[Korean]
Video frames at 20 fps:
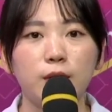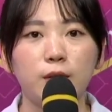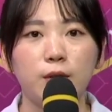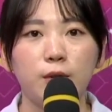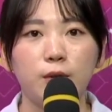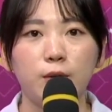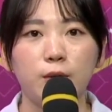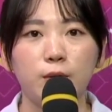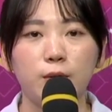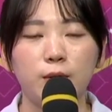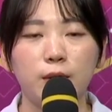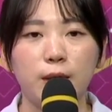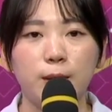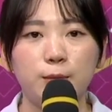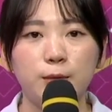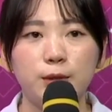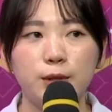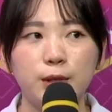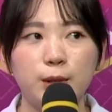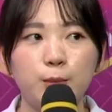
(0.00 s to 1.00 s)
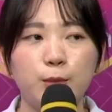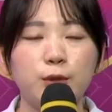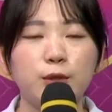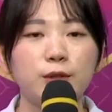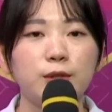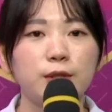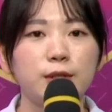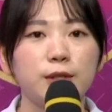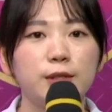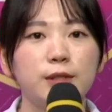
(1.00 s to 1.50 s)
어, 남은
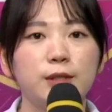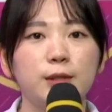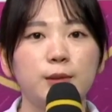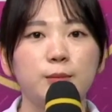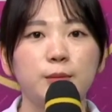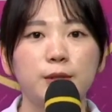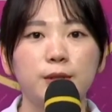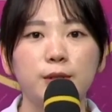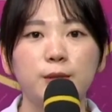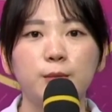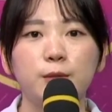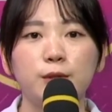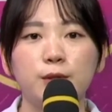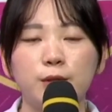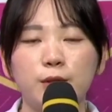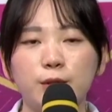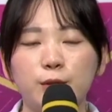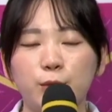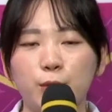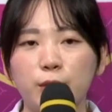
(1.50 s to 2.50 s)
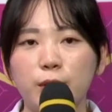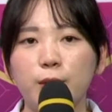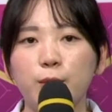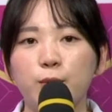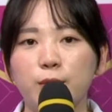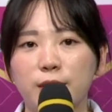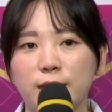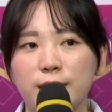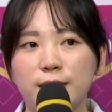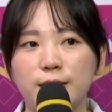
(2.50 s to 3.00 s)
팀원들 믿으면서 응원하고
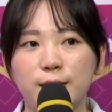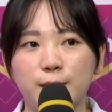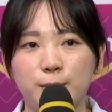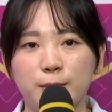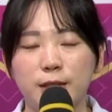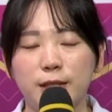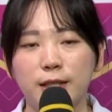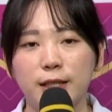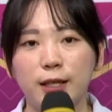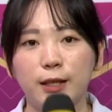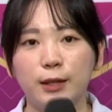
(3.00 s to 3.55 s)
있겠습니다.